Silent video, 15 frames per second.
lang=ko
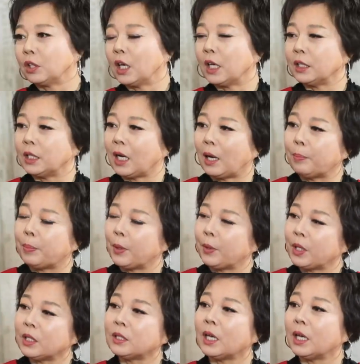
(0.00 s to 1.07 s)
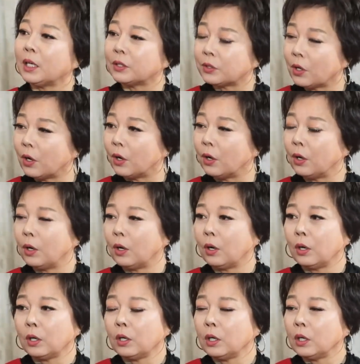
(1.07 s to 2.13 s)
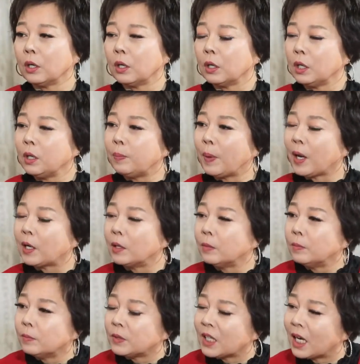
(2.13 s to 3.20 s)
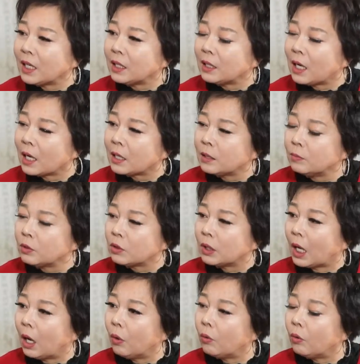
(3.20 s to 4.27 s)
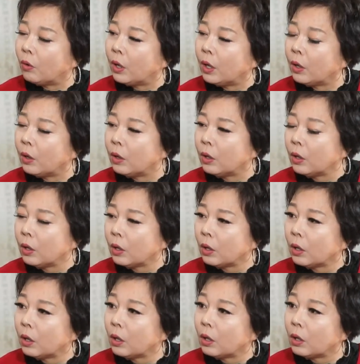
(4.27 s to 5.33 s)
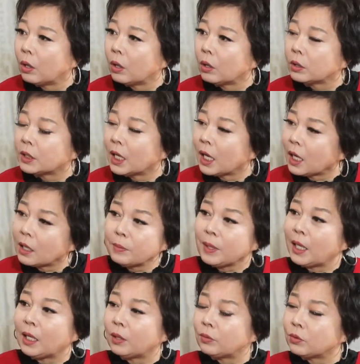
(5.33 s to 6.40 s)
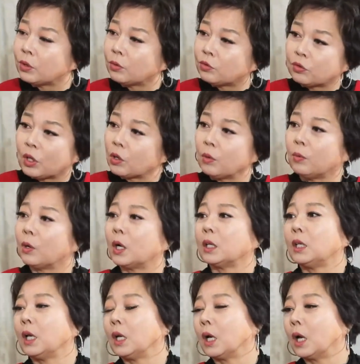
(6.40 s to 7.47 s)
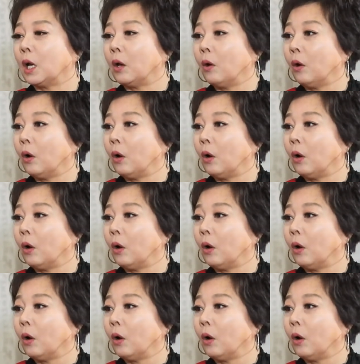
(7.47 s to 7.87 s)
게 아니라 아빠 회사에서 입학금, 장학금으로 나온 거예요. 장학금이 안 났으면 전 중학교 못 갔다니까요.